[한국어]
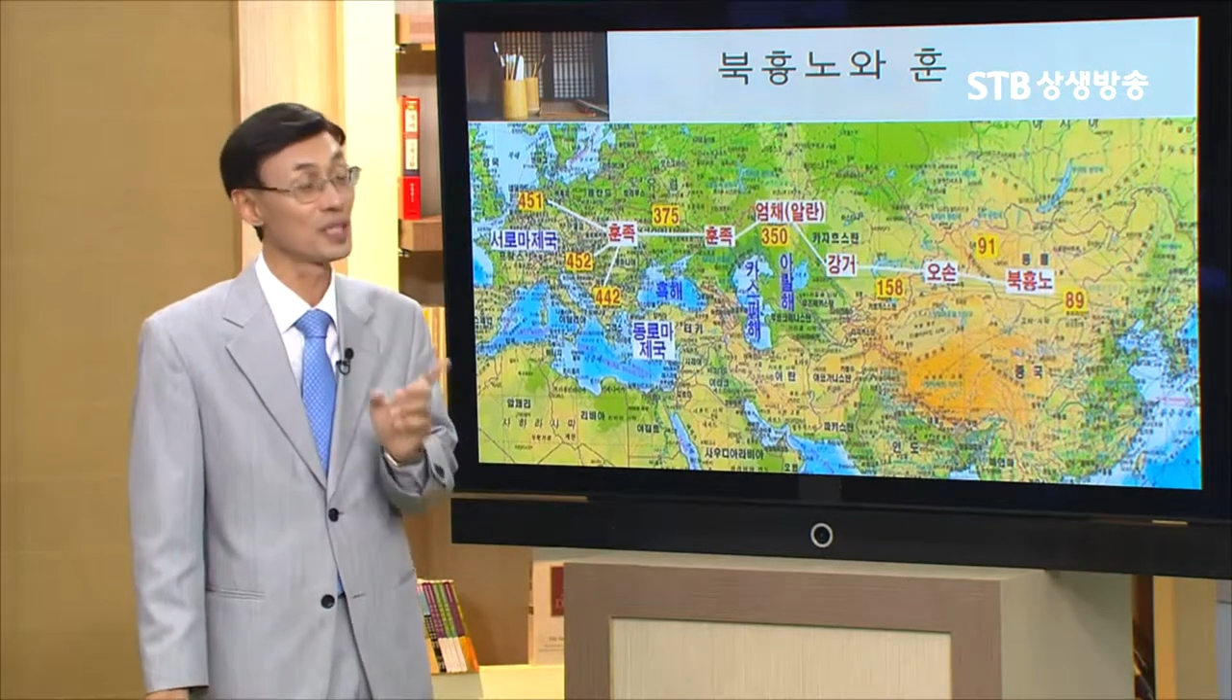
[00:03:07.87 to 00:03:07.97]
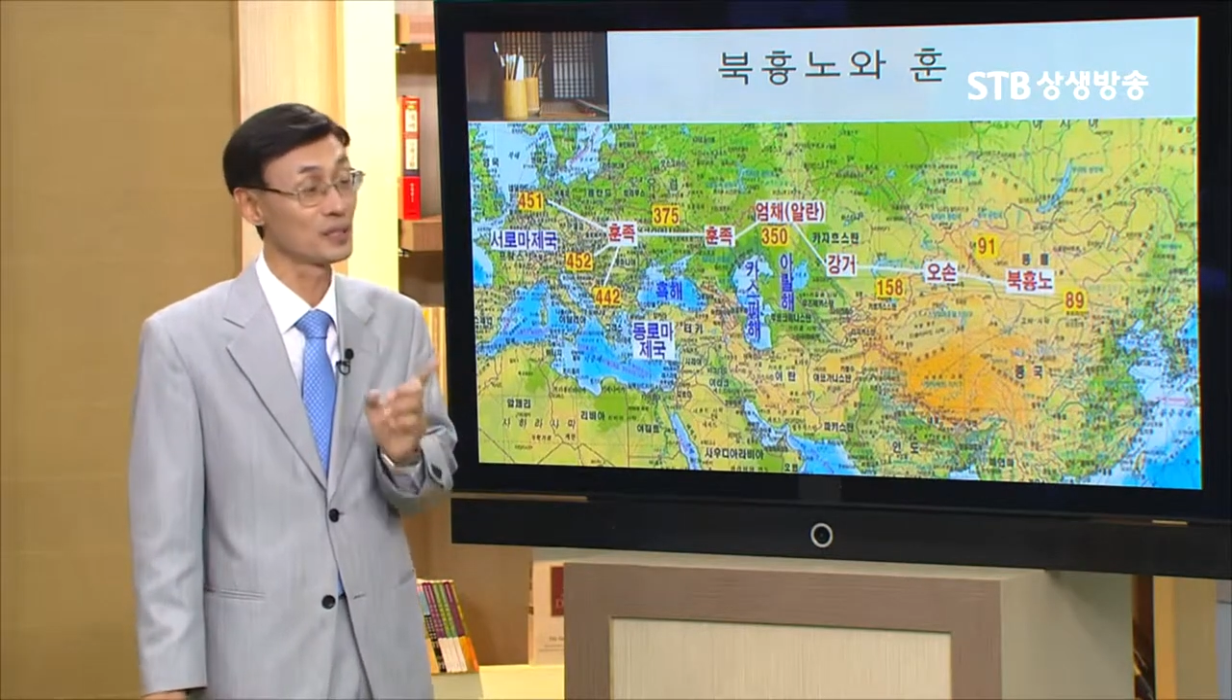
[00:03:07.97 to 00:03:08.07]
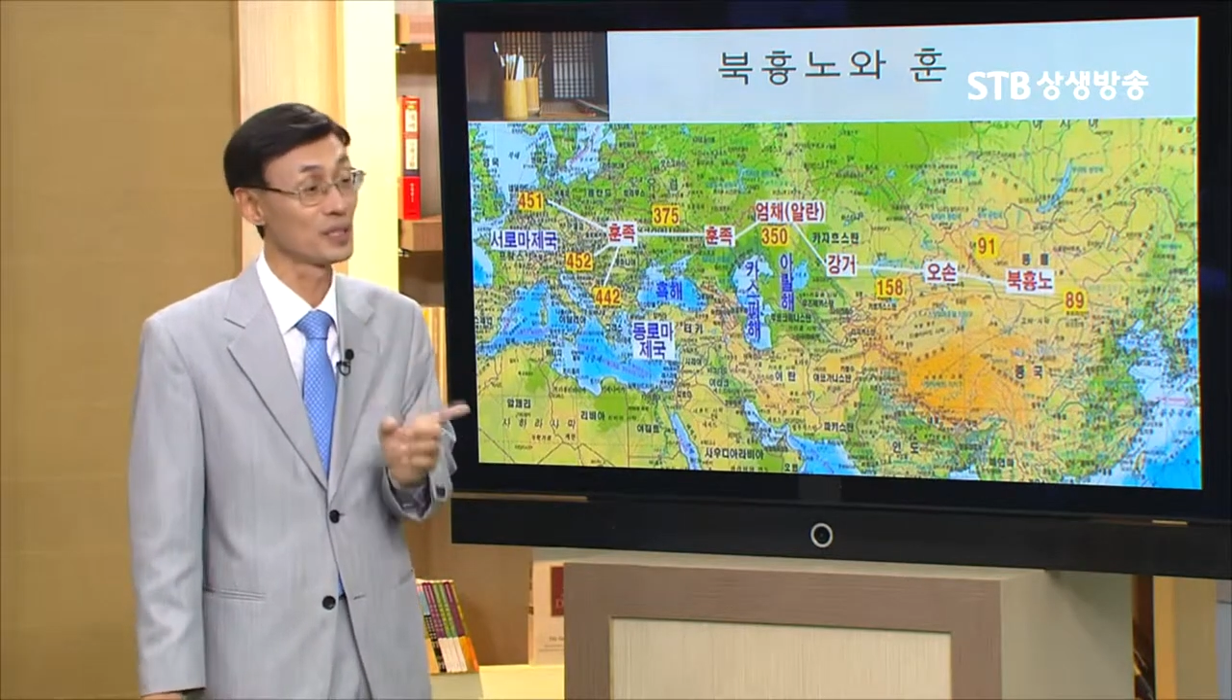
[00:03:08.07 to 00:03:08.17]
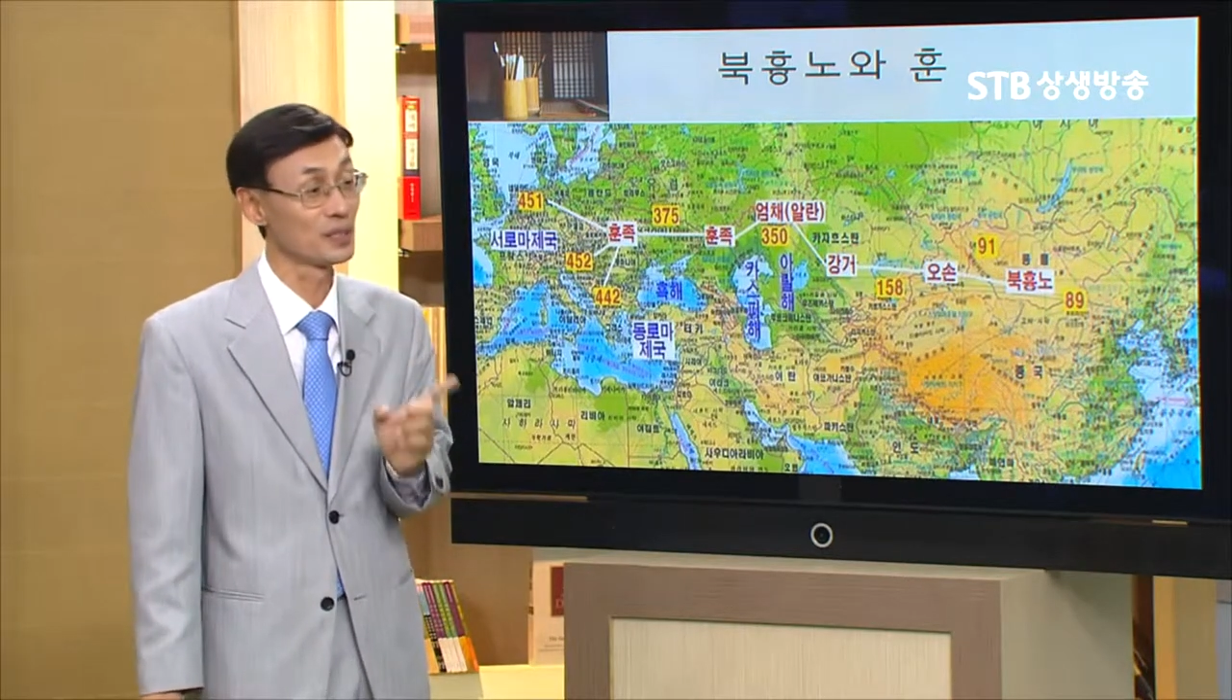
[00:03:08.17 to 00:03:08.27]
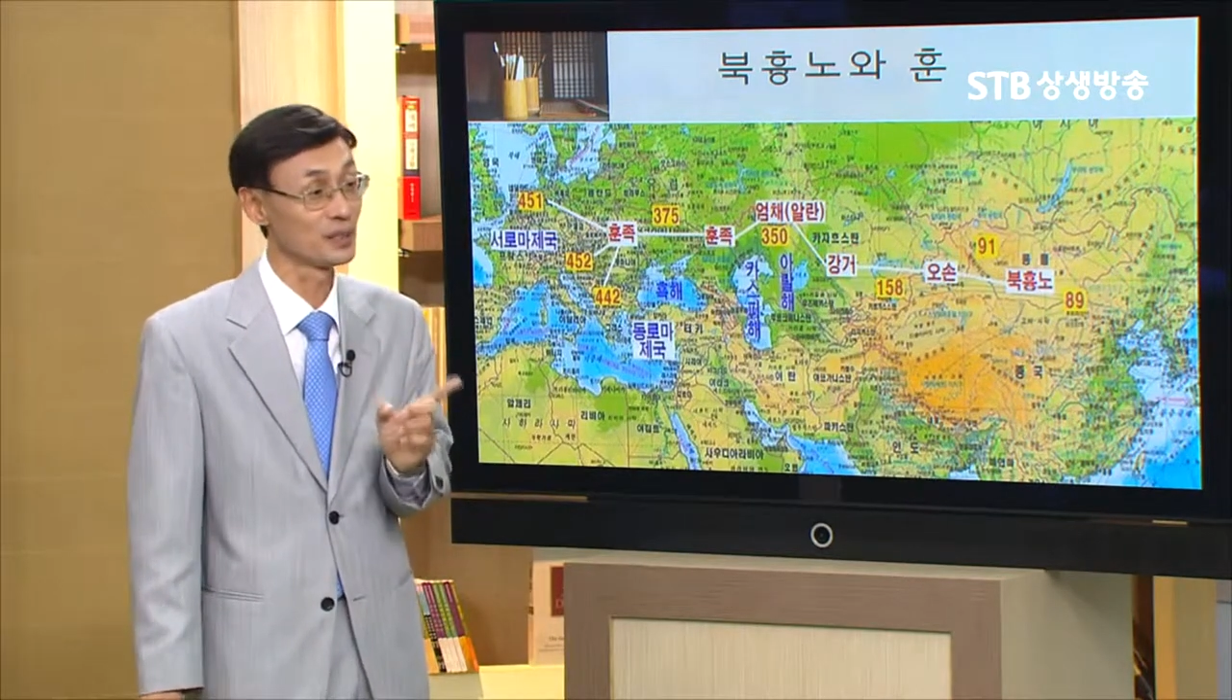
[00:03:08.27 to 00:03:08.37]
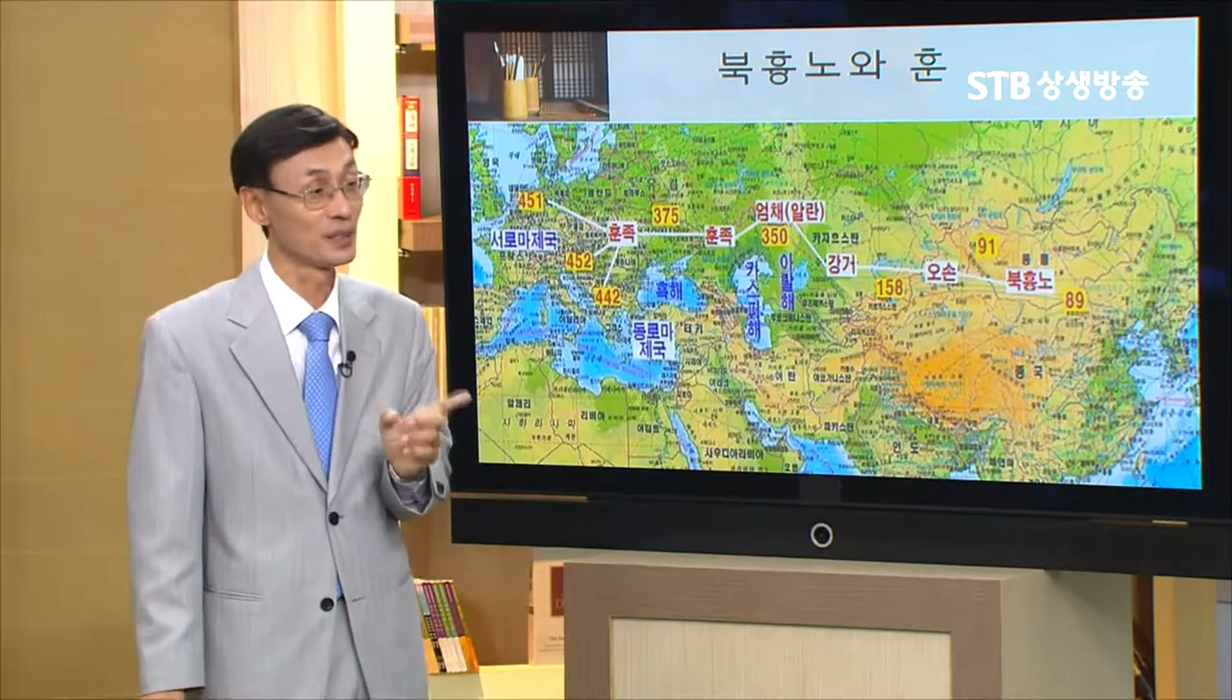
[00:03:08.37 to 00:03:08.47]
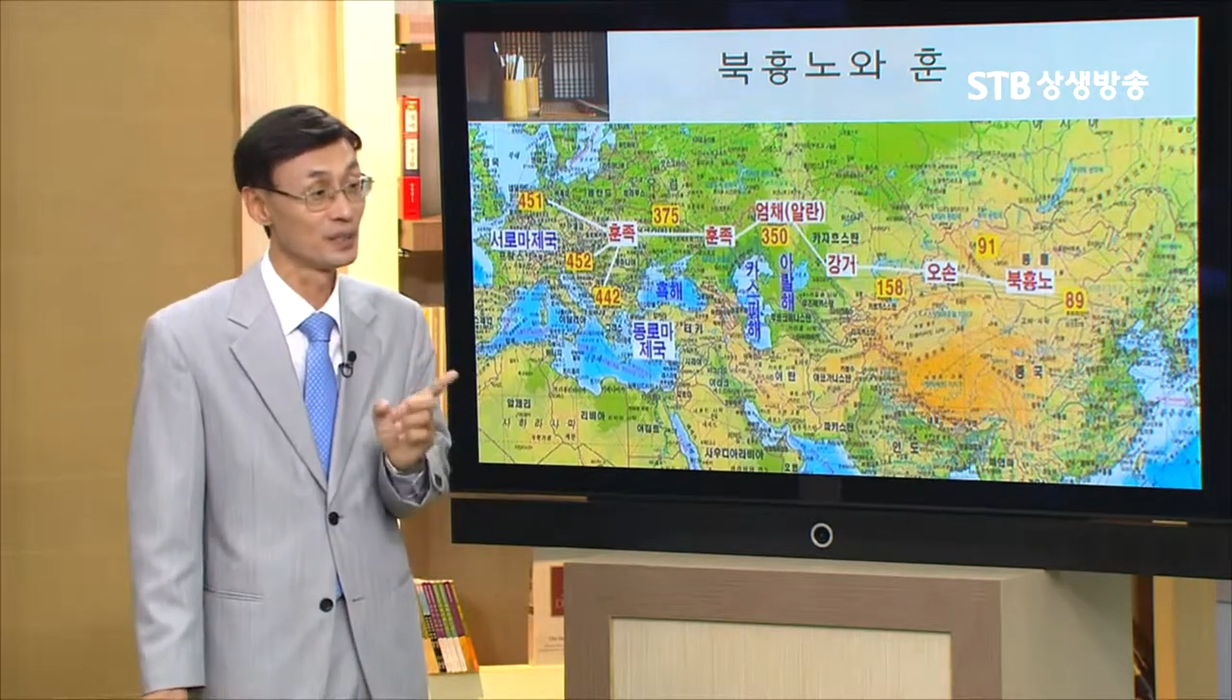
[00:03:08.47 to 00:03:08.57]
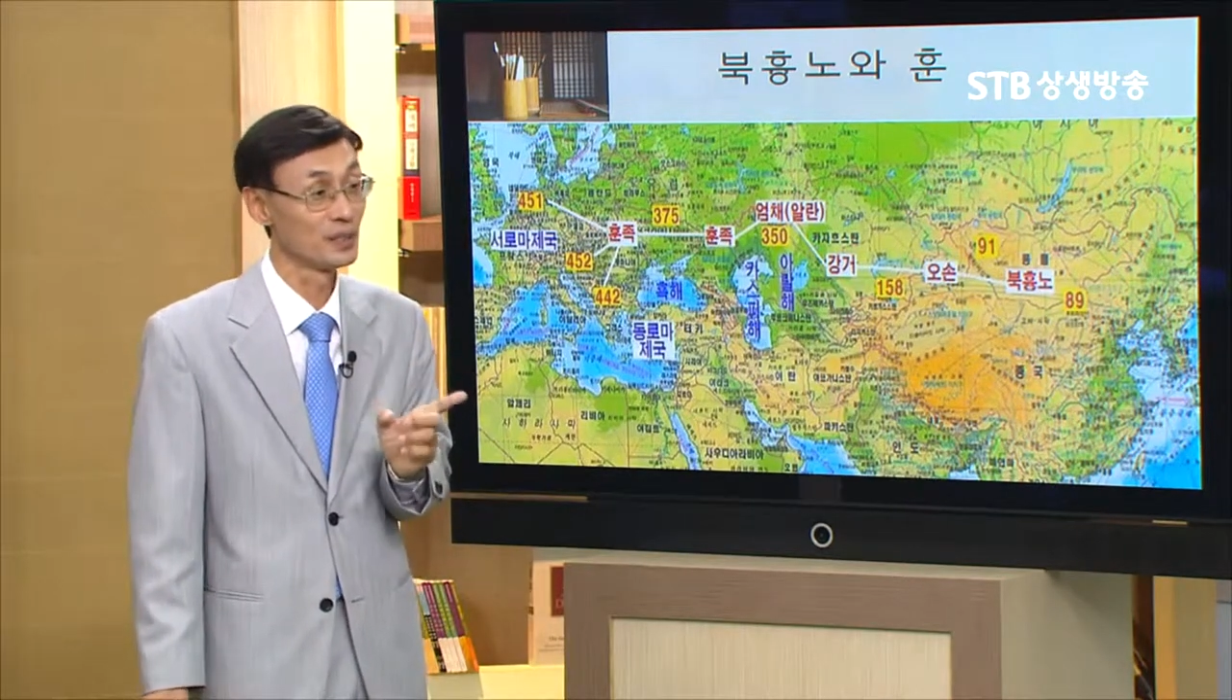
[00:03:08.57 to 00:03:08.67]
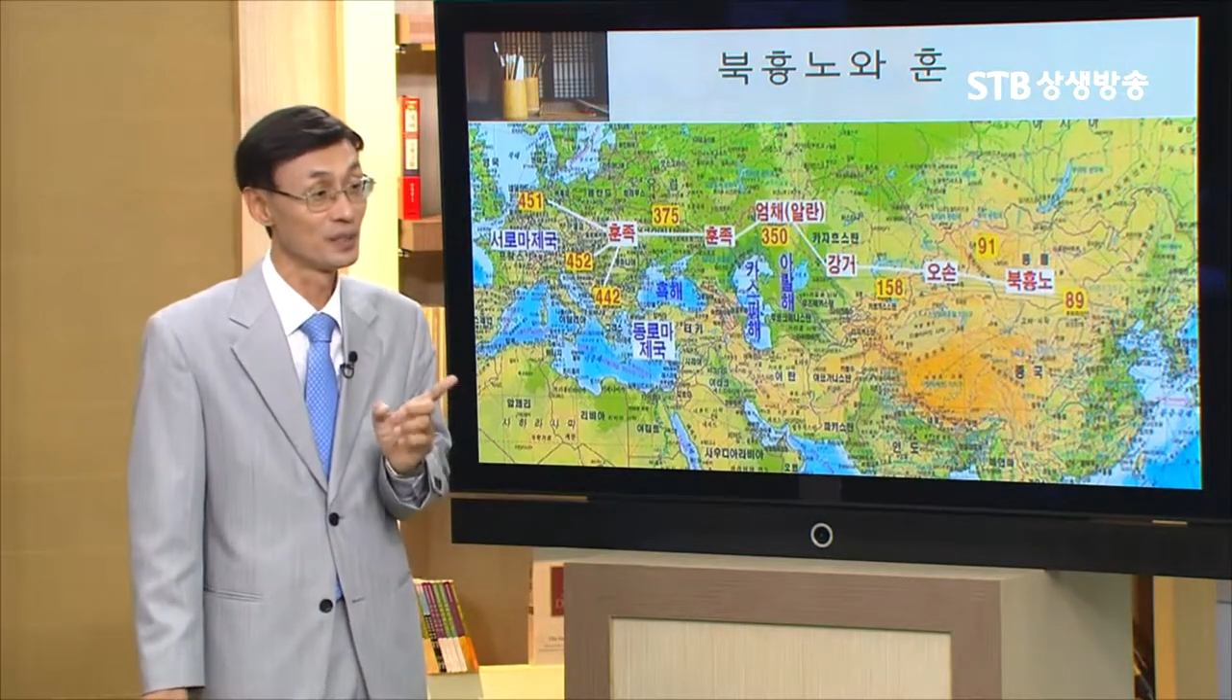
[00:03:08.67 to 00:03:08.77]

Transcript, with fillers: 가능하겠다.